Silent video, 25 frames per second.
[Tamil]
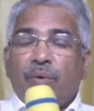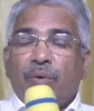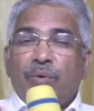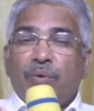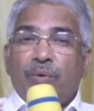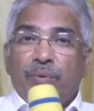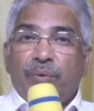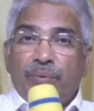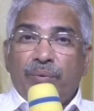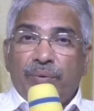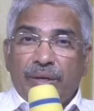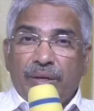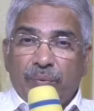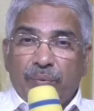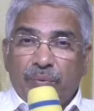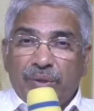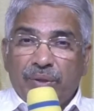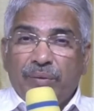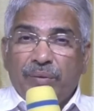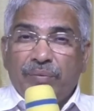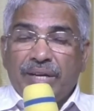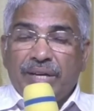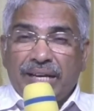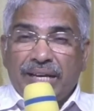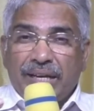அவருடைய
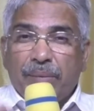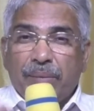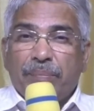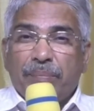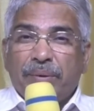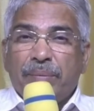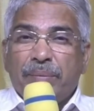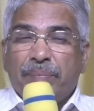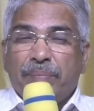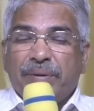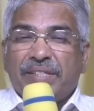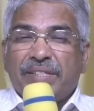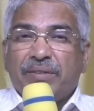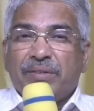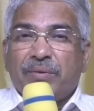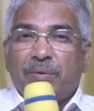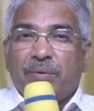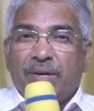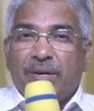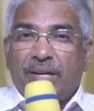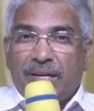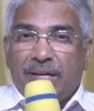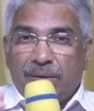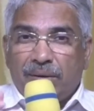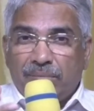உதவியை எப்படி
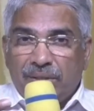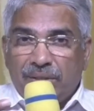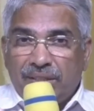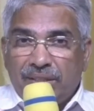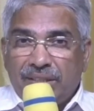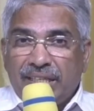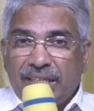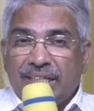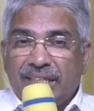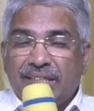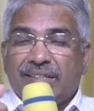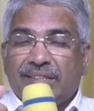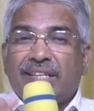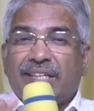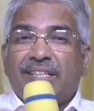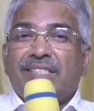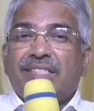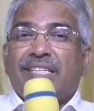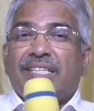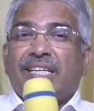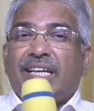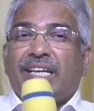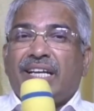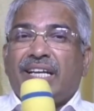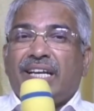பெற்றுக்கொள்ளலாம்னு நீங்கள்
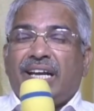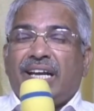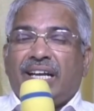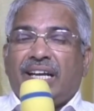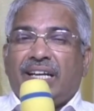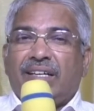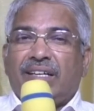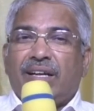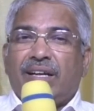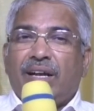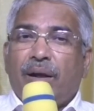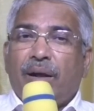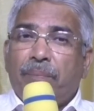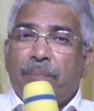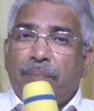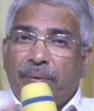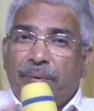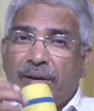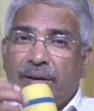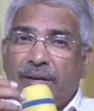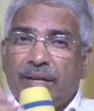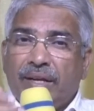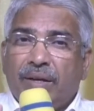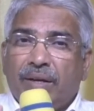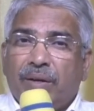தெரிஞ்சுக்குங்க
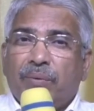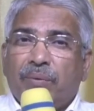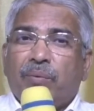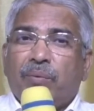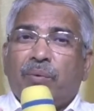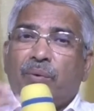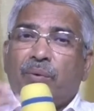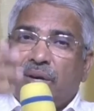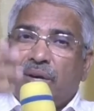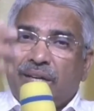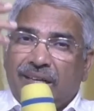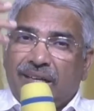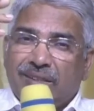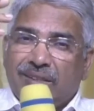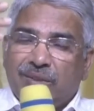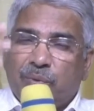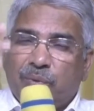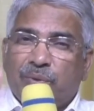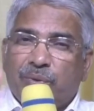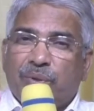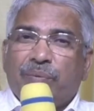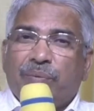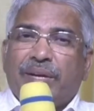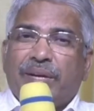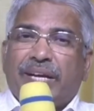அப்போ உங்களுக்கு அந்த
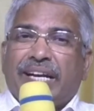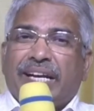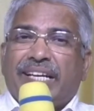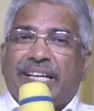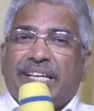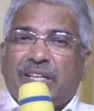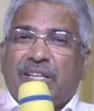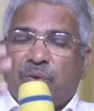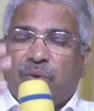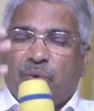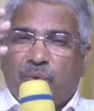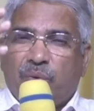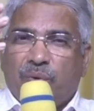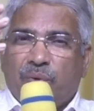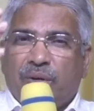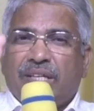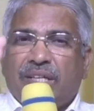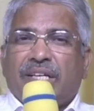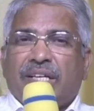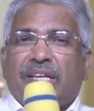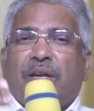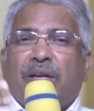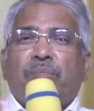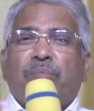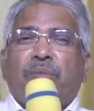உதவி கிடைக்கும்
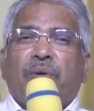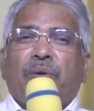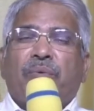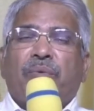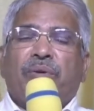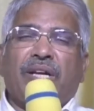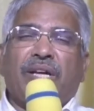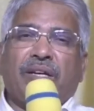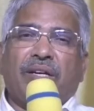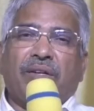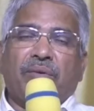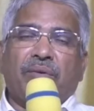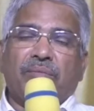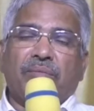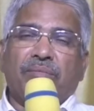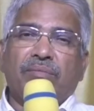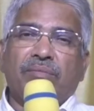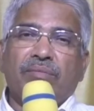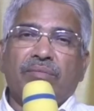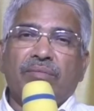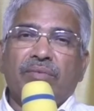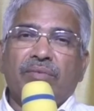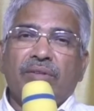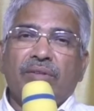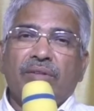உங்களுக்கு நன்மை உண்டாகும்
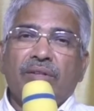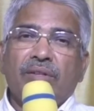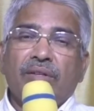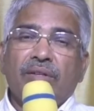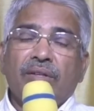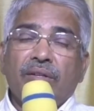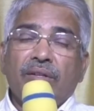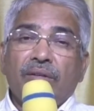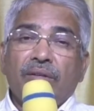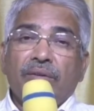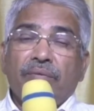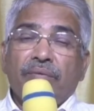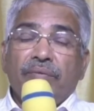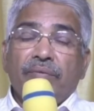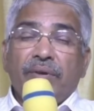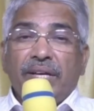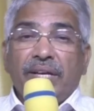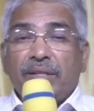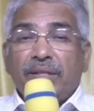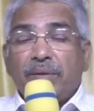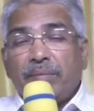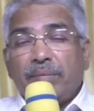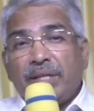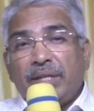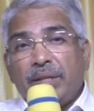
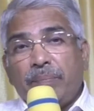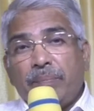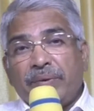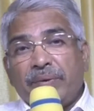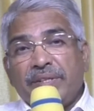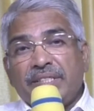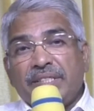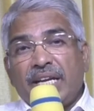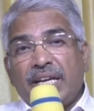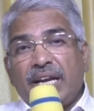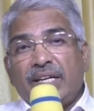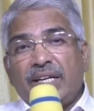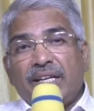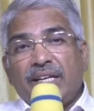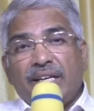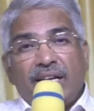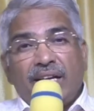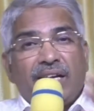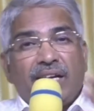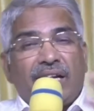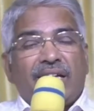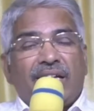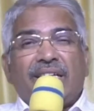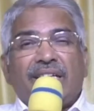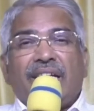வேதம் அதை பற்றி
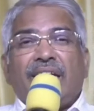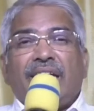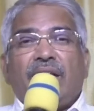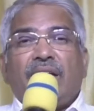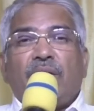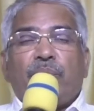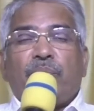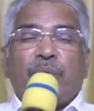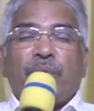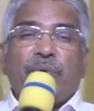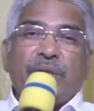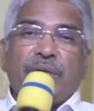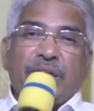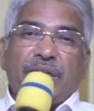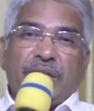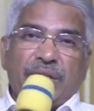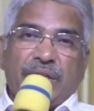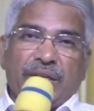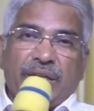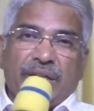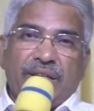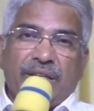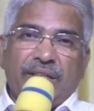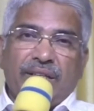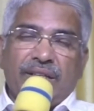அநேக காரியங்களில்
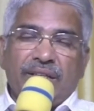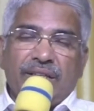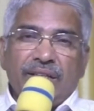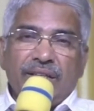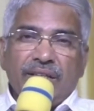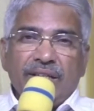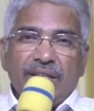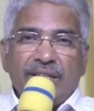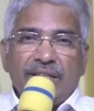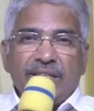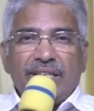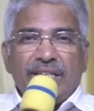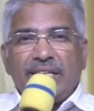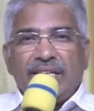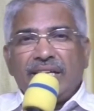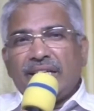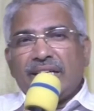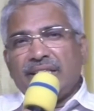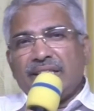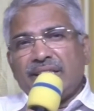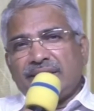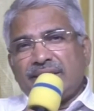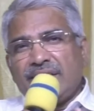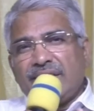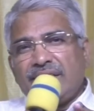போதிக்குது
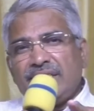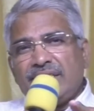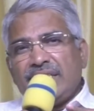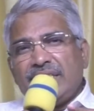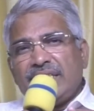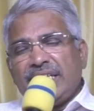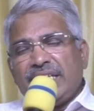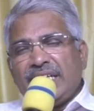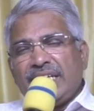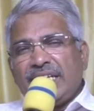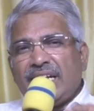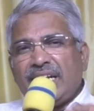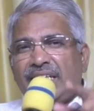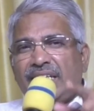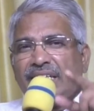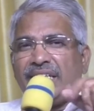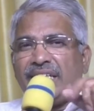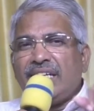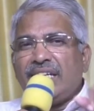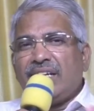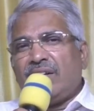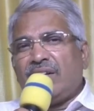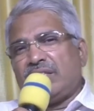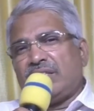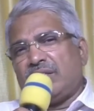நீங்கள் அதை தெரிஞ்சுக்கிட்டிங்கன்னா
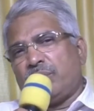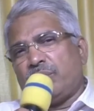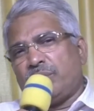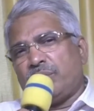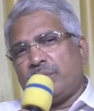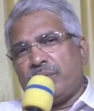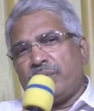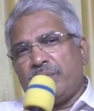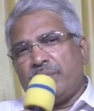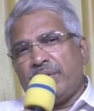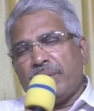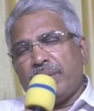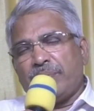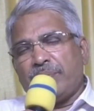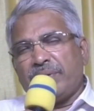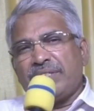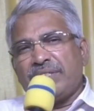நீங்களும் அந்த உதவியை